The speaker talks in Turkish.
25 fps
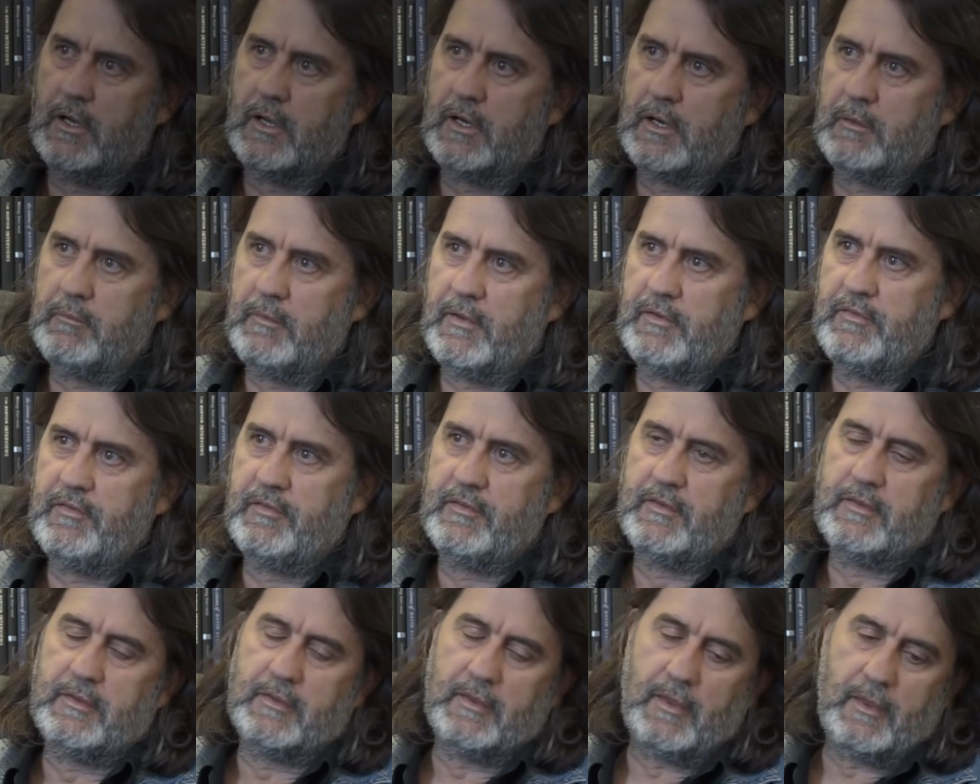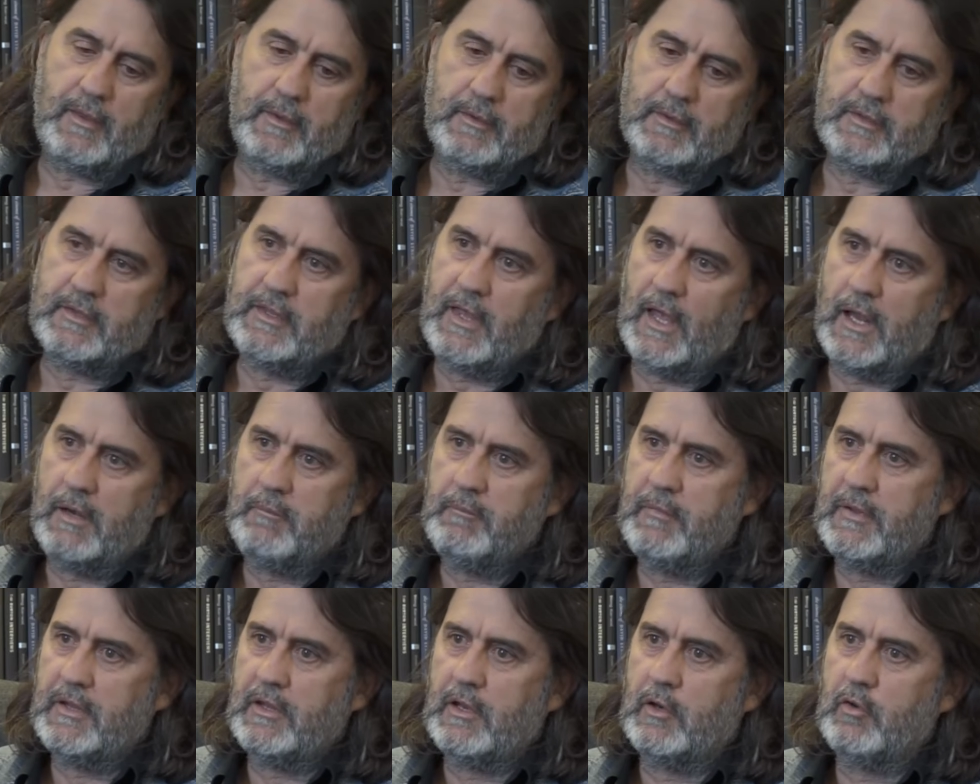arabeske
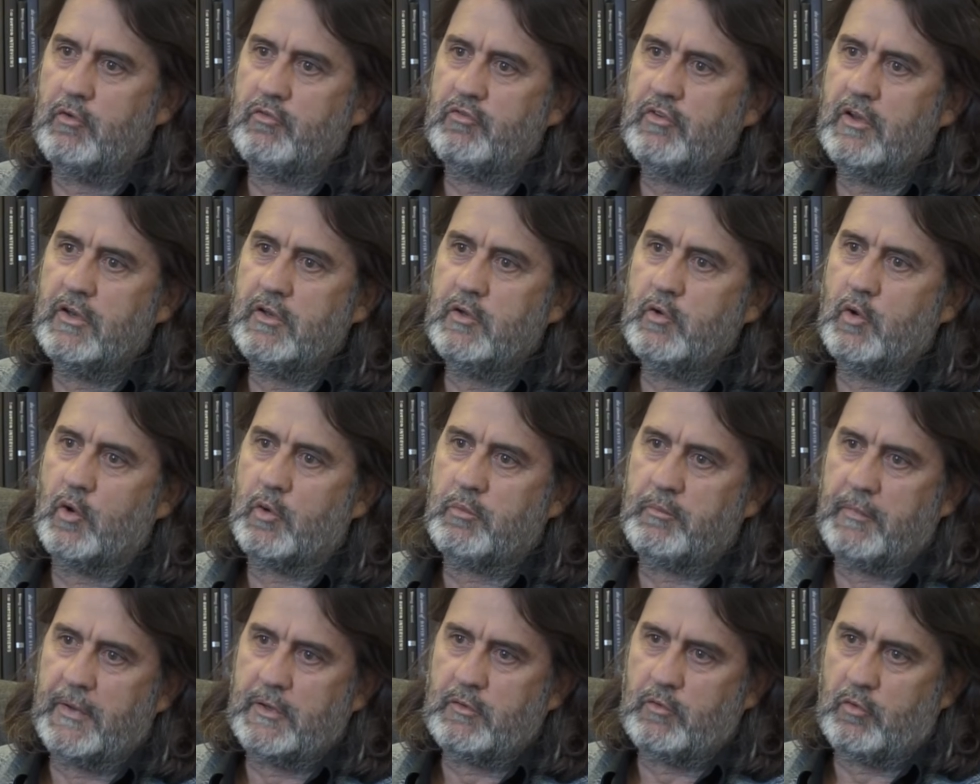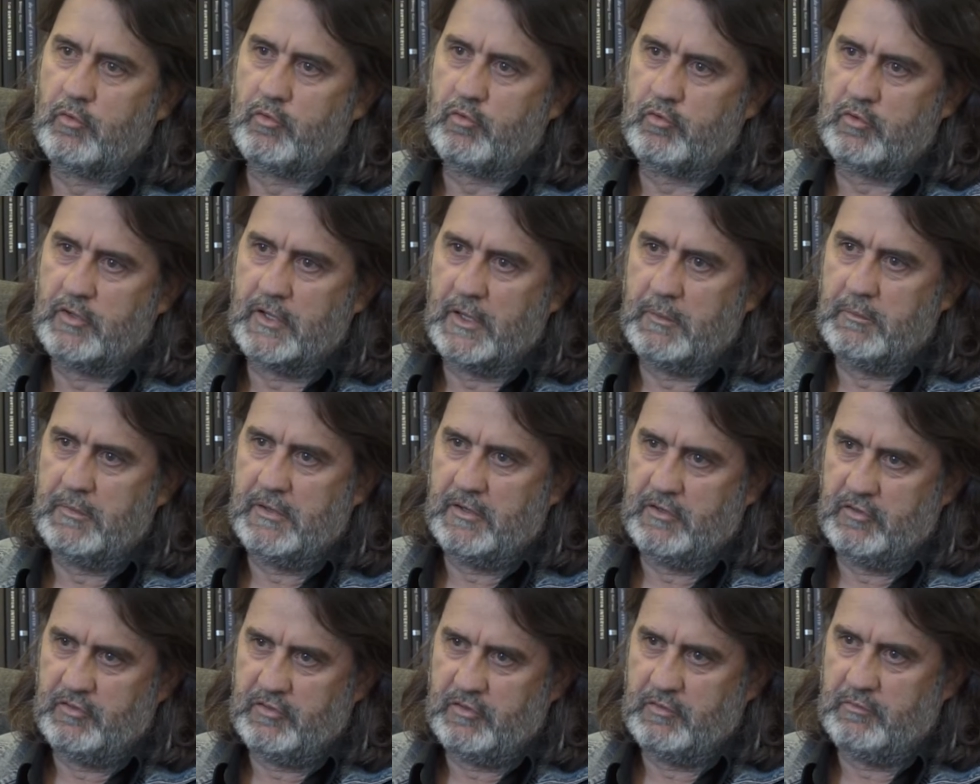gelmeden önce New York metrosu diye
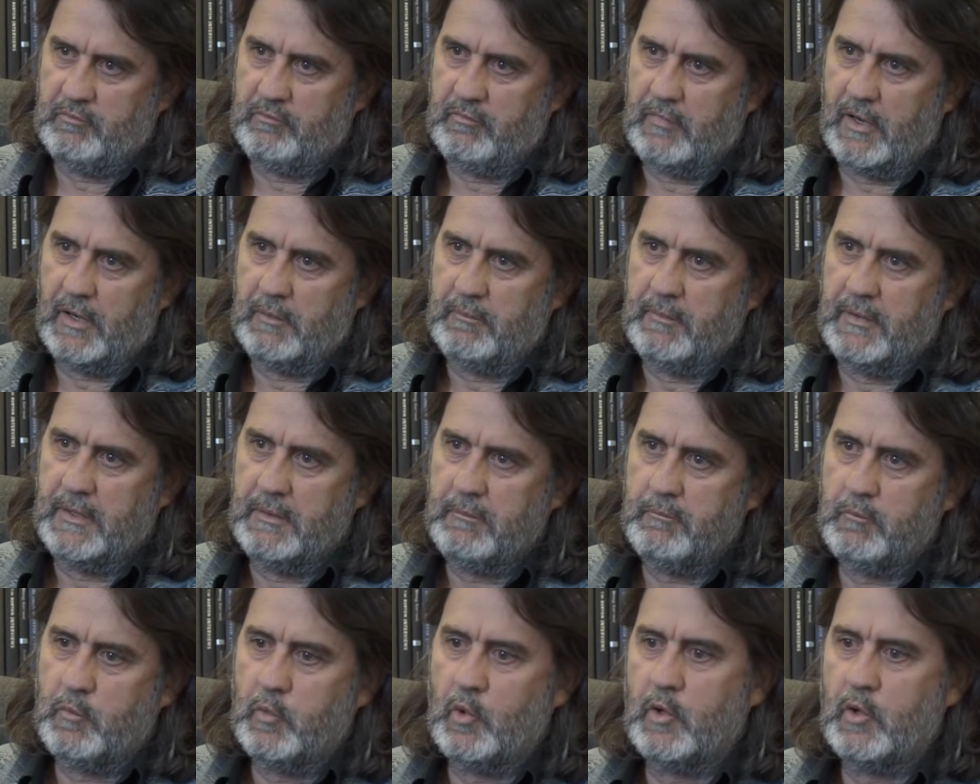bir işim var benim.